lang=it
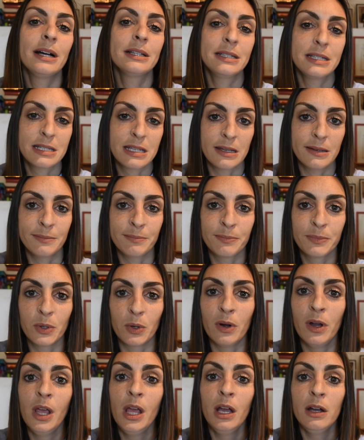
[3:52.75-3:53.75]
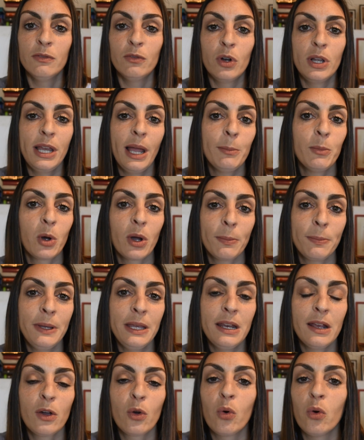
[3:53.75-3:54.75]
Ad esempio, vogliamo
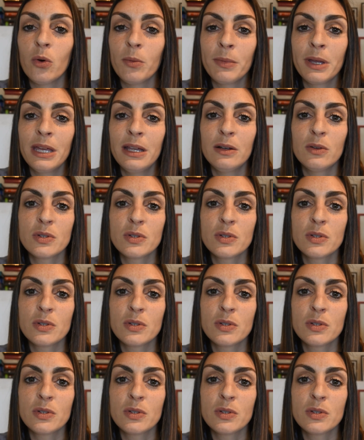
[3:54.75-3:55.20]
capire come